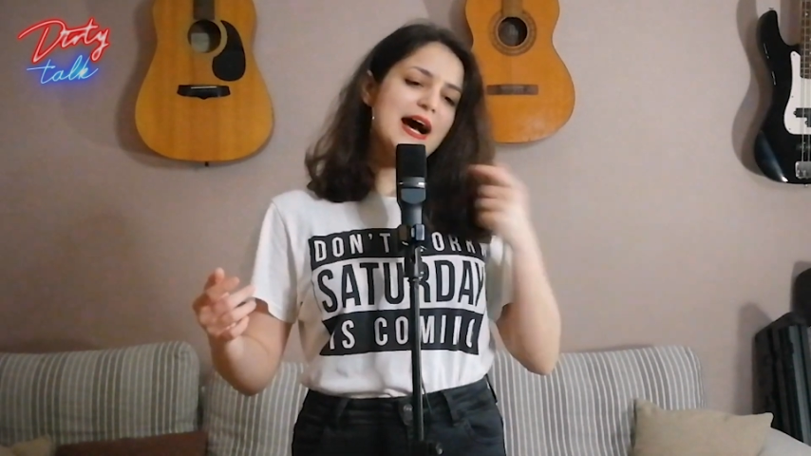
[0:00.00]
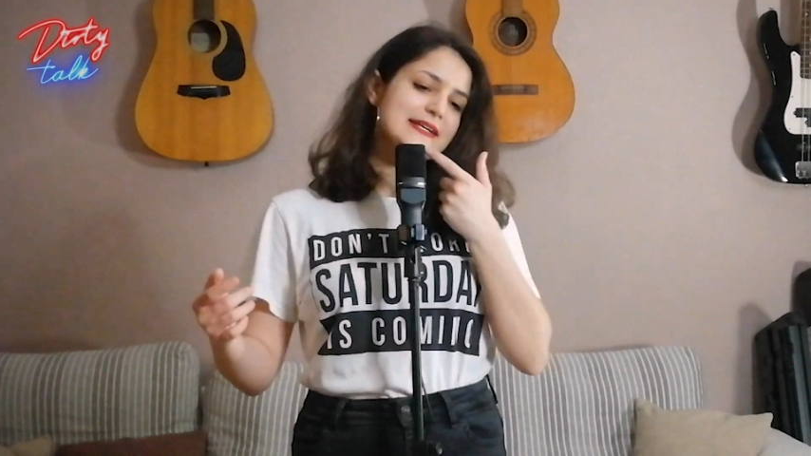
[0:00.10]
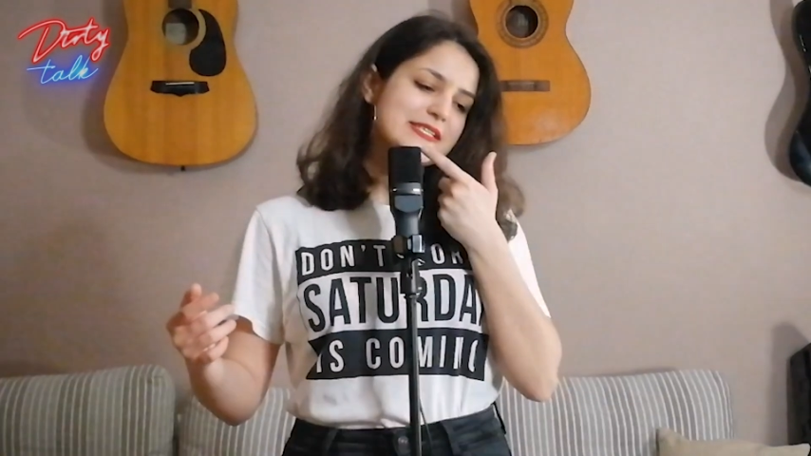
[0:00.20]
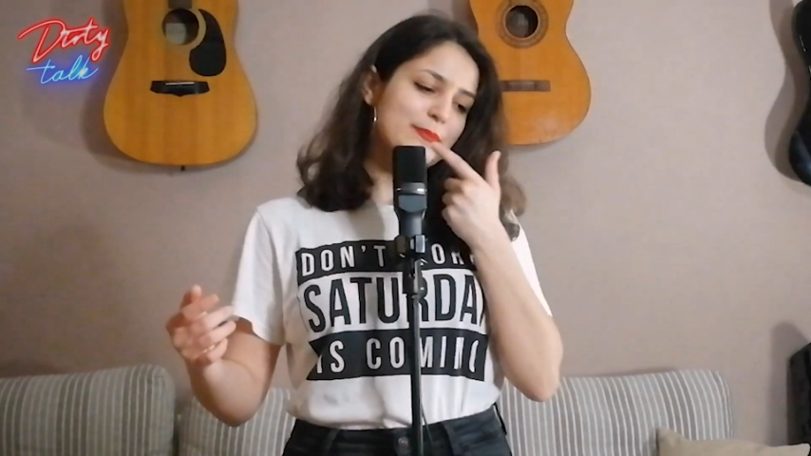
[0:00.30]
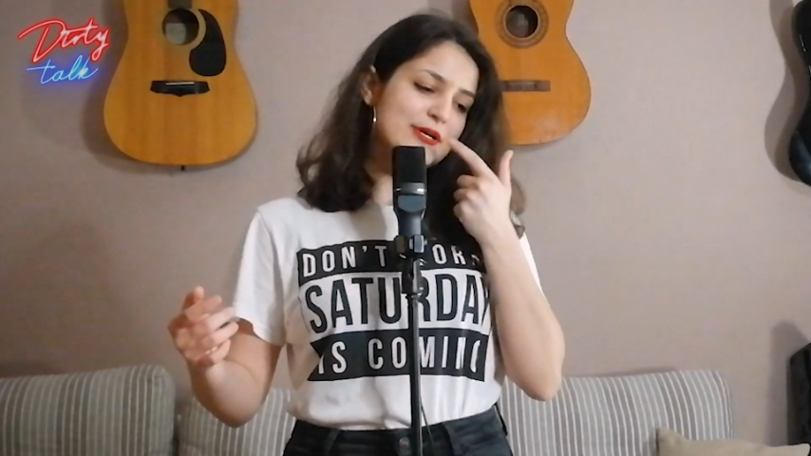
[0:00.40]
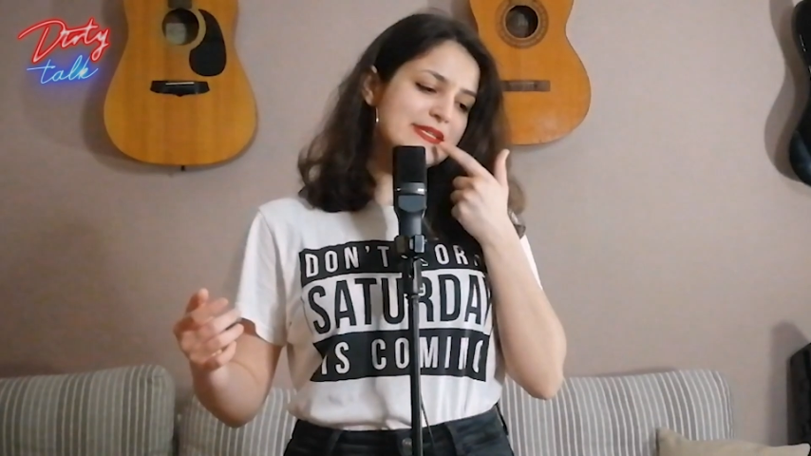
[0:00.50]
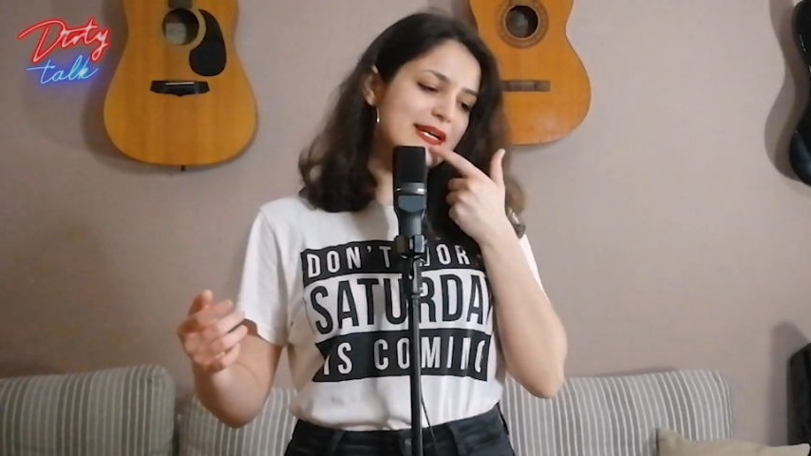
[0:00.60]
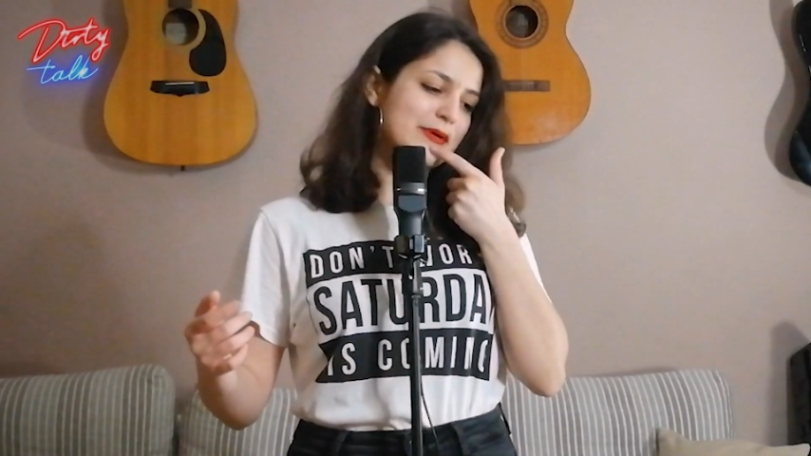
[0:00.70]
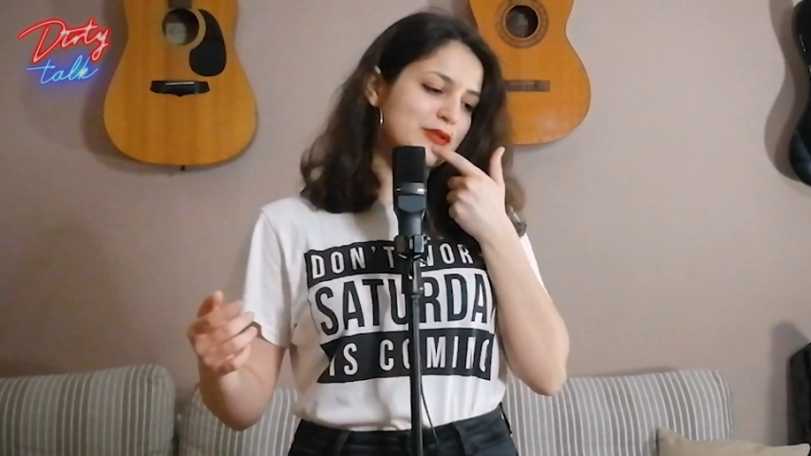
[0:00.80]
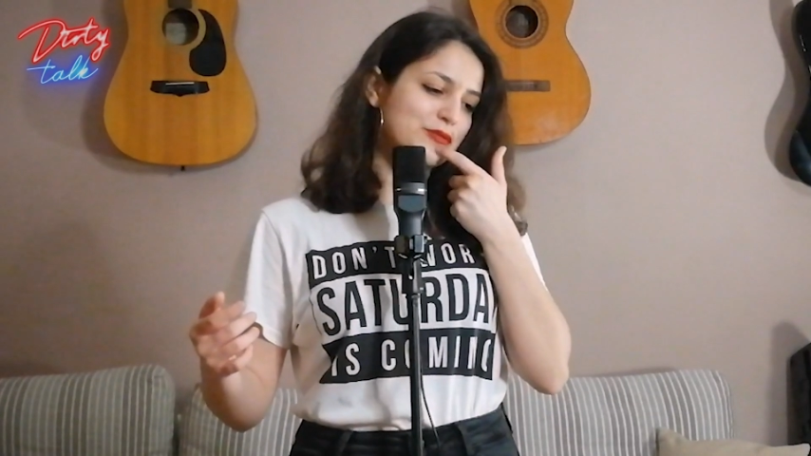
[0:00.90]
anche se poi
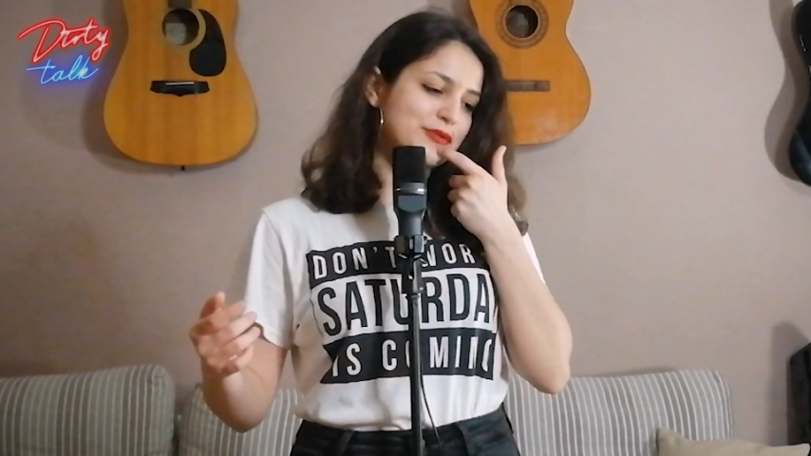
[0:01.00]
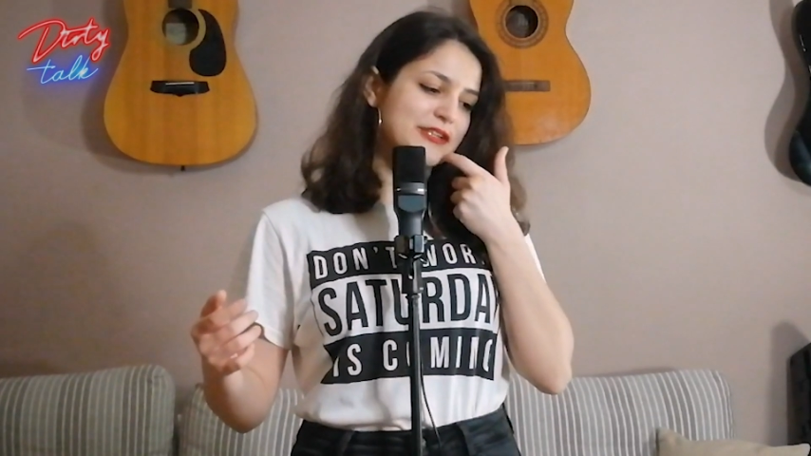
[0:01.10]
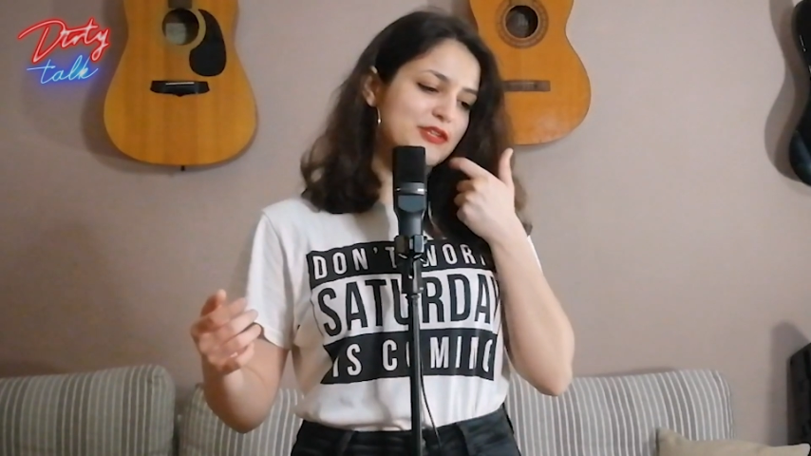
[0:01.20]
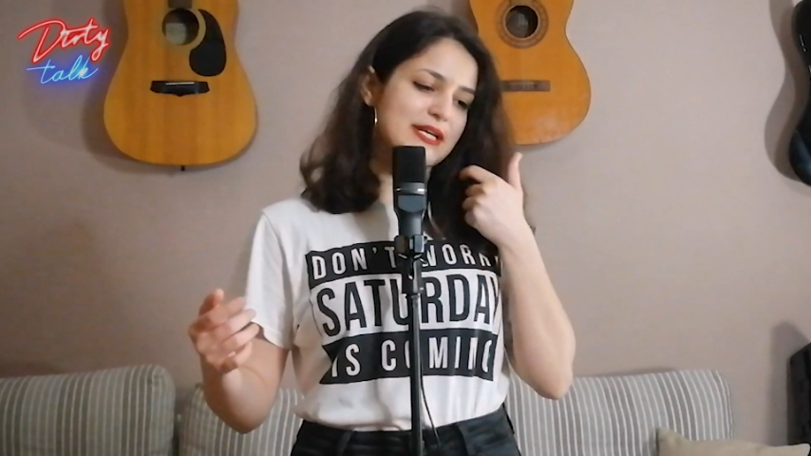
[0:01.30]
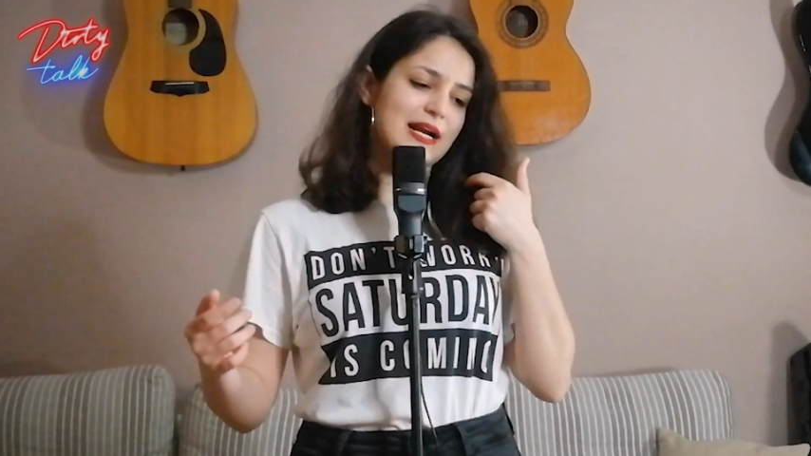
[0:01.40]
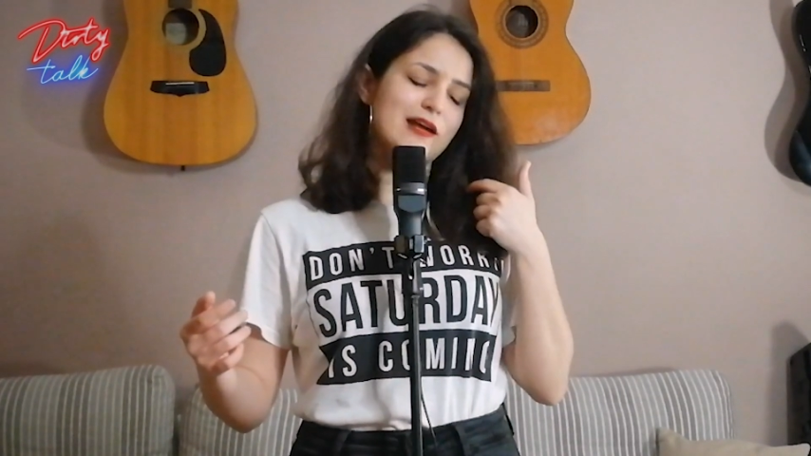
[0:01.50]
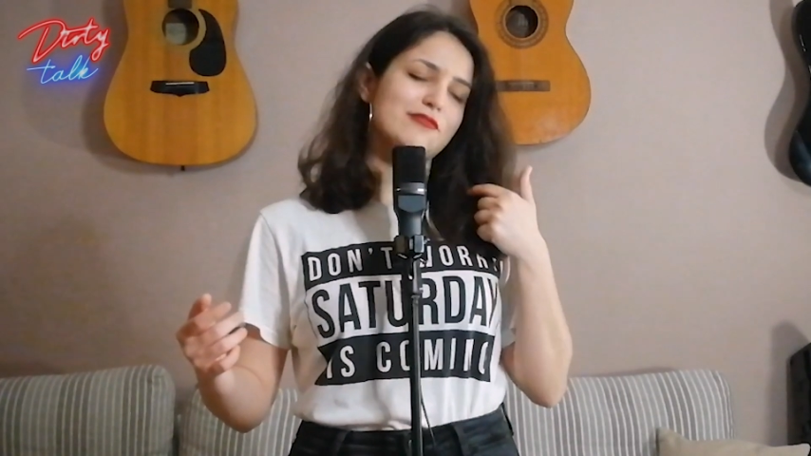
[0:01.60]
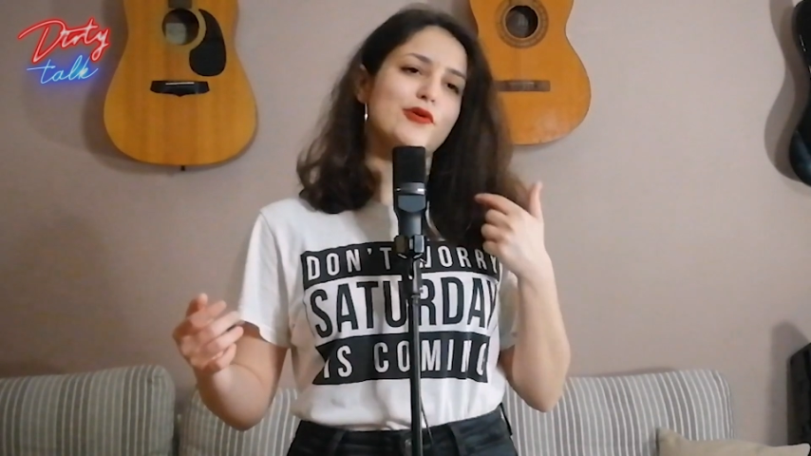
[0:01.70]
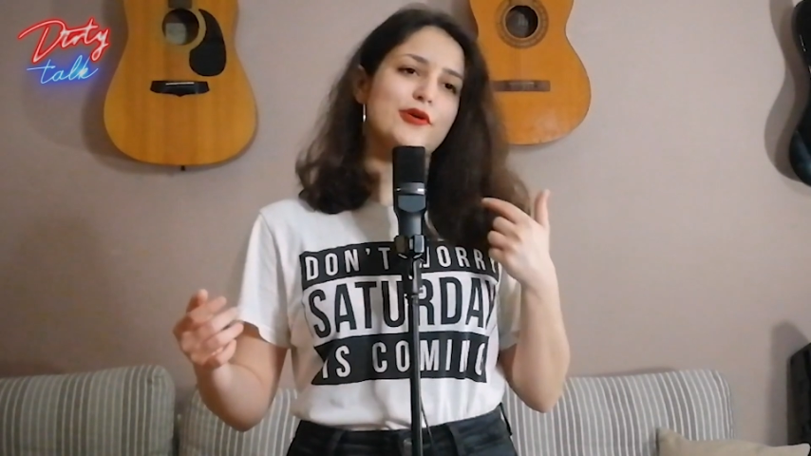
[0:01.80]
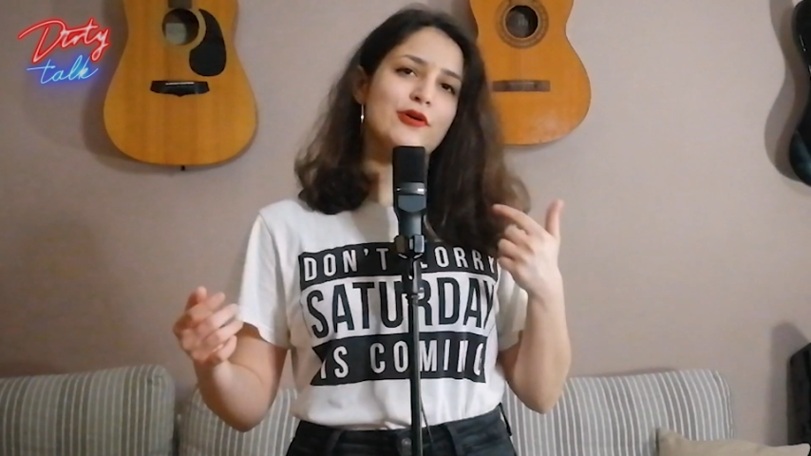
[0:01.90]
sarebbe dovuta tornare al
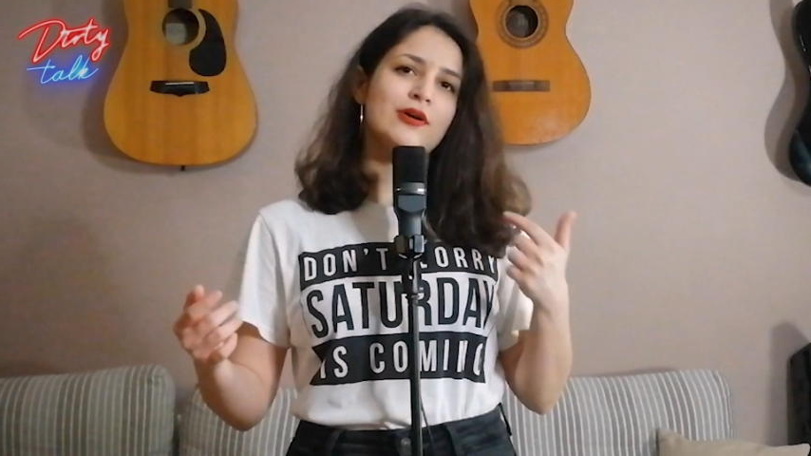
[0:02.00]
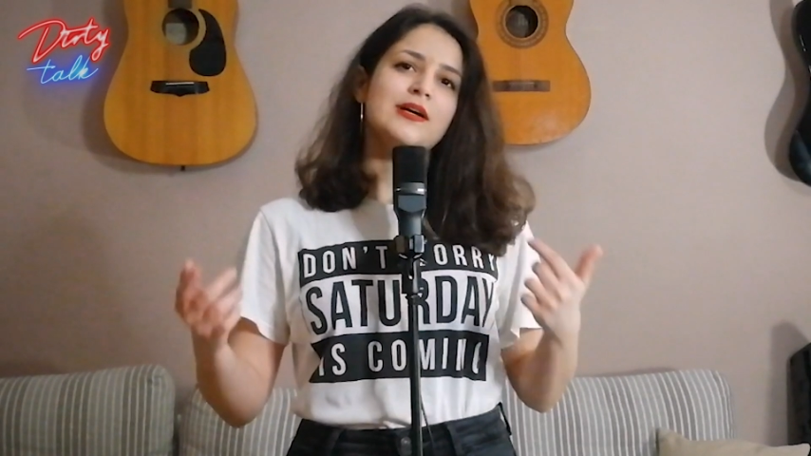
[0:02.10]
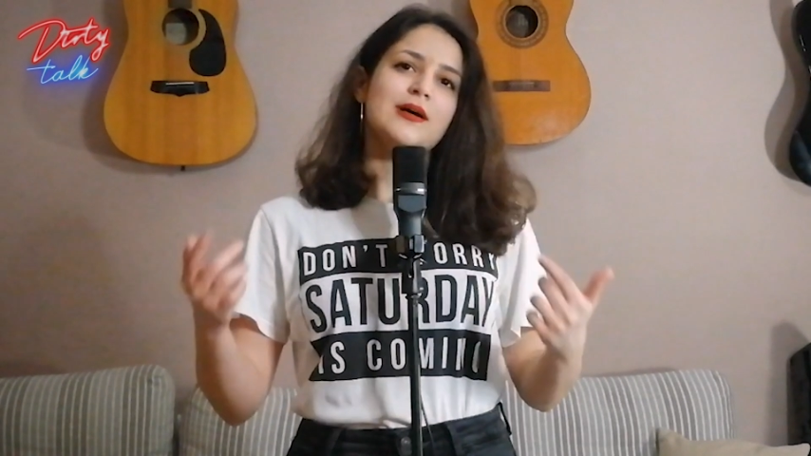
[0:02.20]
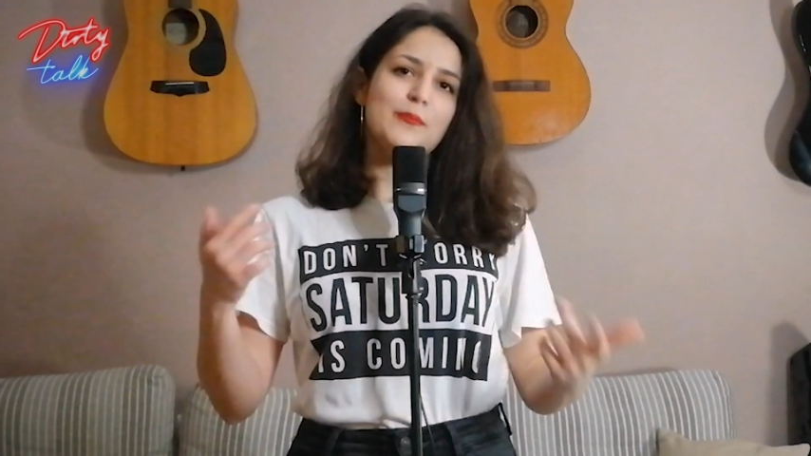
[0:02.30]
lavoro